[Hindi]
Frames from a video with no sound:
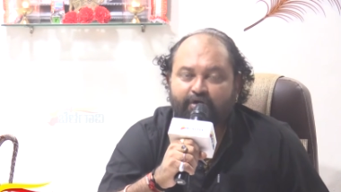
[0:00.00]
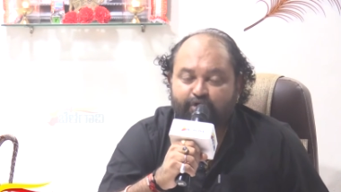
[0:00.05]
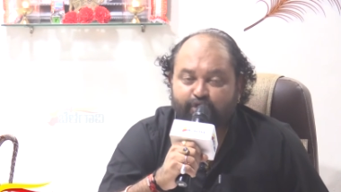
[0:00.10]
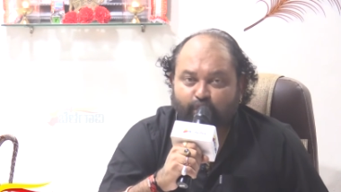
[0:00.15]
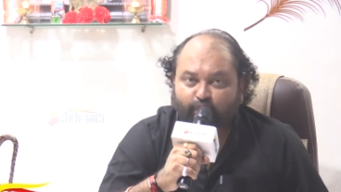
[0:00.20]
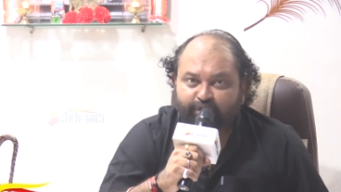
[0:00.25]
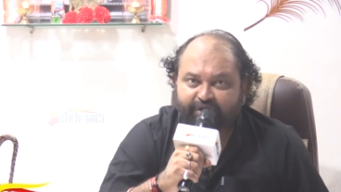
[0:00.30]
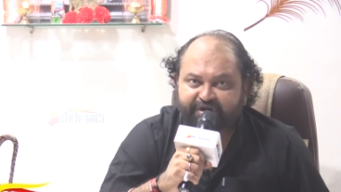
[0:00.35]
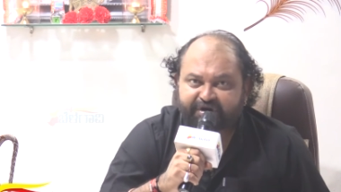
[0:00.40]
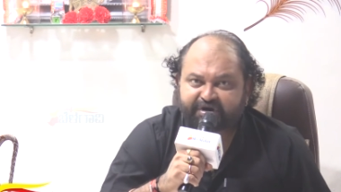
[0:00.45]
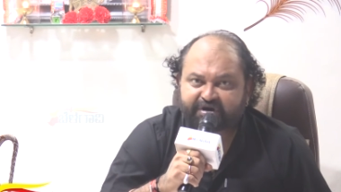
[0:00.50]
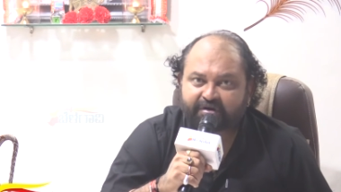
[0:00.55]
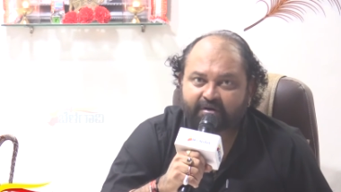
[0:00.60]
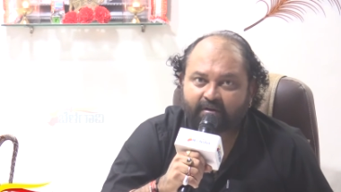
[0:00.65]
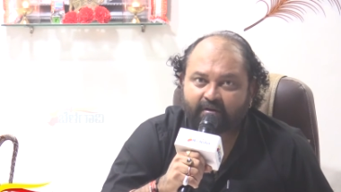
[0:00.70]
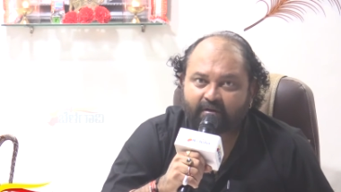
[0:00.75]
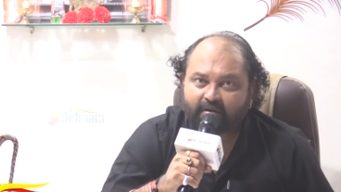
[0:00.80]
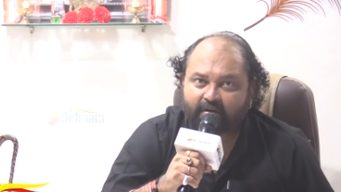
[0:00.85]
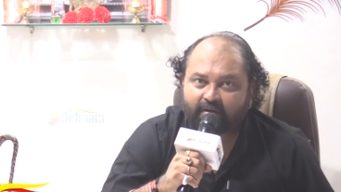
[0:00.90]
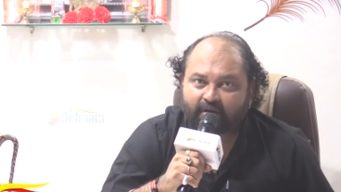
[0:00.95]
ज्योतिष
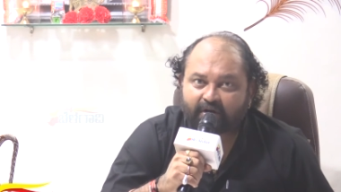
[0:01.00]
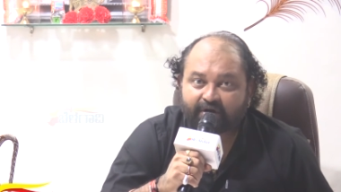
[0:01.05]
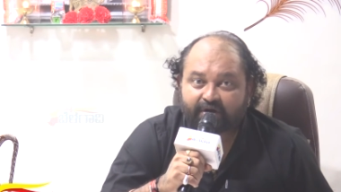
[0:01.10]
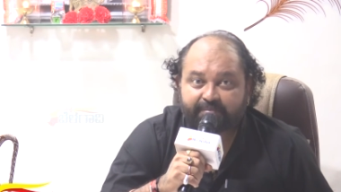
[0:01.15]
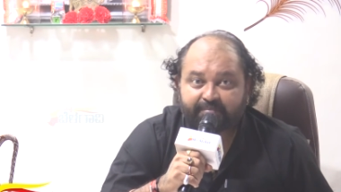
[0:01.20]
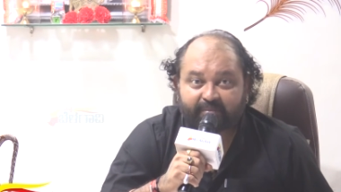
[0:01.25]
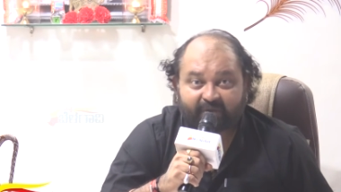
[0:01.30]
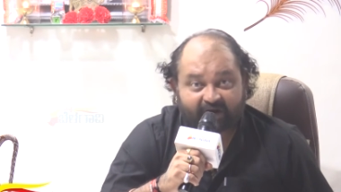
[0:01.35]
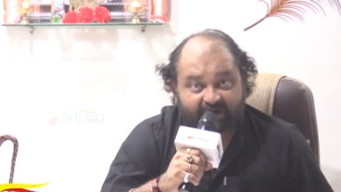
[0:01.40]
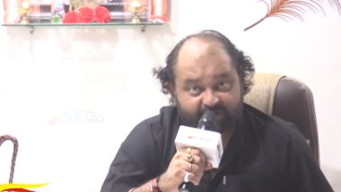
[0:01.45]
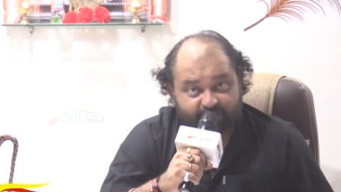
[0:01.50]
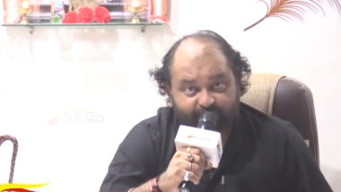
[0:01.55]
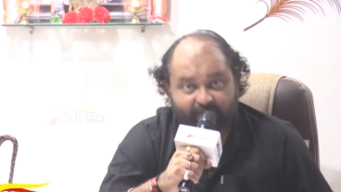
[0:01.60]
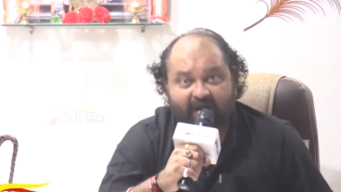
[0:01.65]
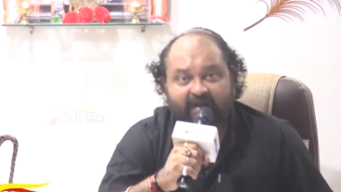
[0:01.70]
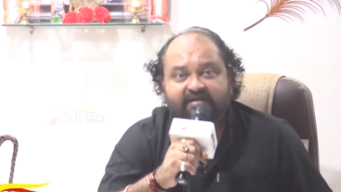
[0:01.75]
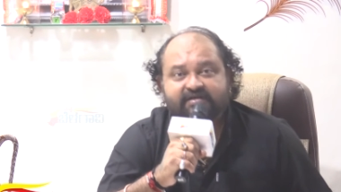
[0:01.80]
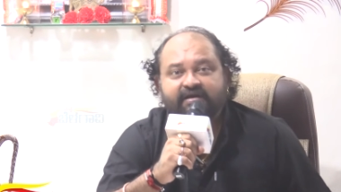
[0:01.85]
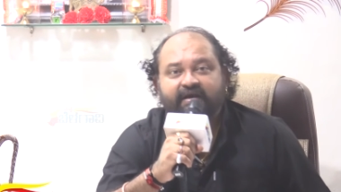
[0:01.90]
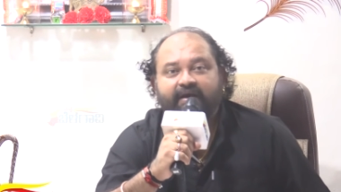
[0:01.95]
मेरा
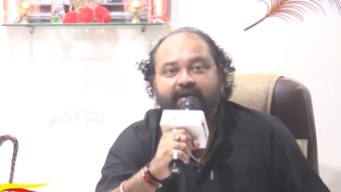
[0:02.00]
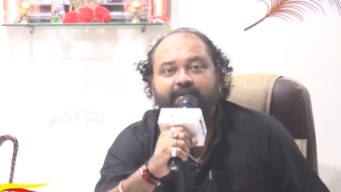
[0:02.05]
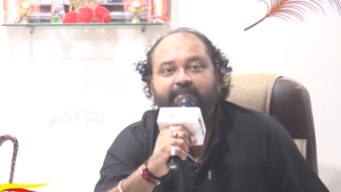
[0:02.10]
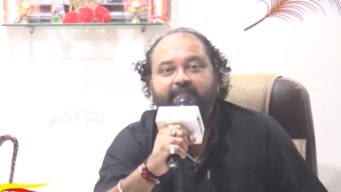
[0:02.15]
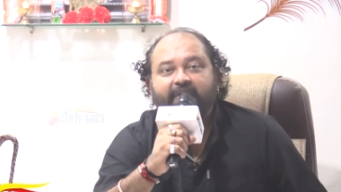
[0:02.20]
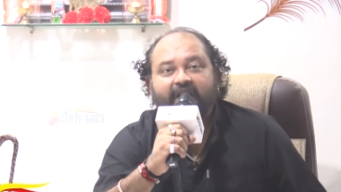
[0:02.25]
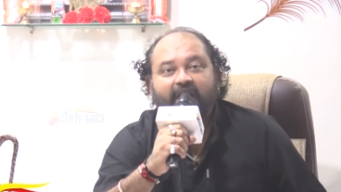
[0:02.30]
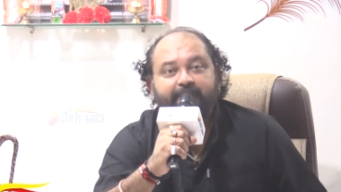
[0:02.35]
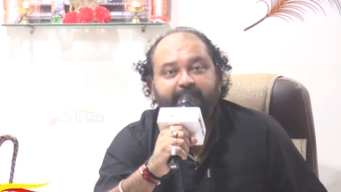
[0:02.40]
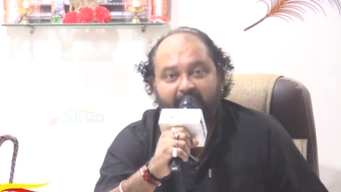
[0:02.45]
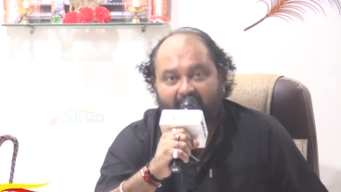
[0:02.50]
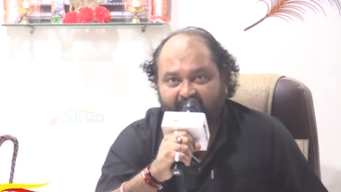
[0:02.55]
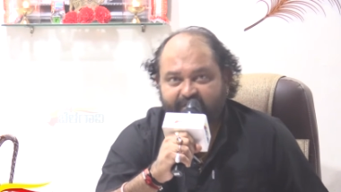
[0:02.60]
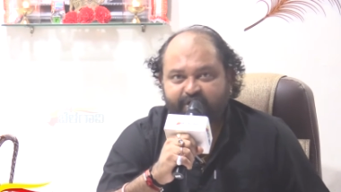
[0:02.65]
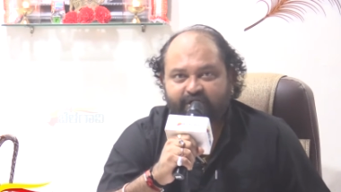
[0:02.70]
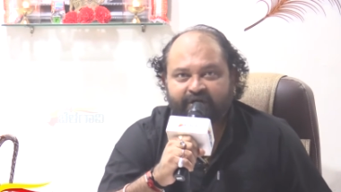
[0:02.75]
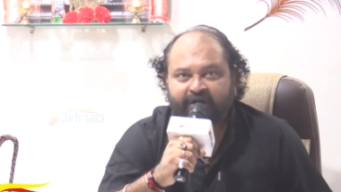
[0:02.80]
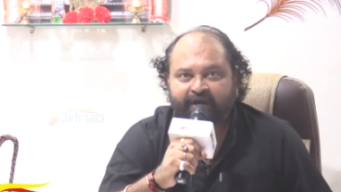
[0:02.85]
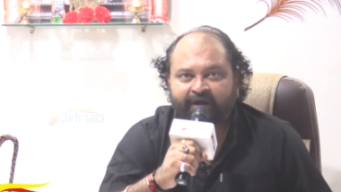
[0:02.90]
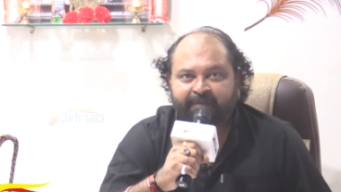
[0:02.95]
श्वास है मेरा
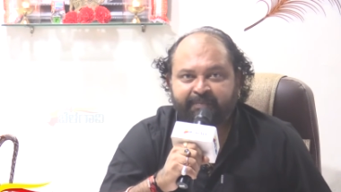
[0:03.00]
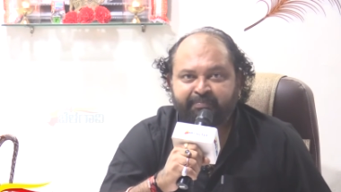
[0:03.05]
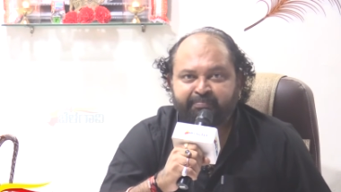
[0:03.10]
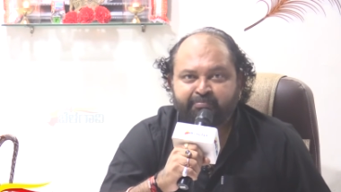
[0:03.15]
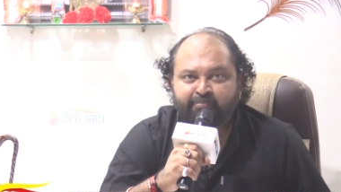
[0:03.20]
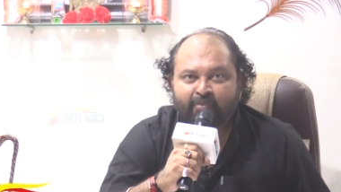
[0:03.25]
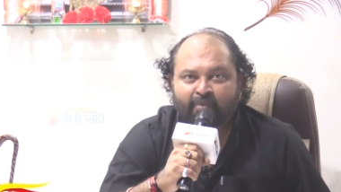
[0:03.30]
पैशन है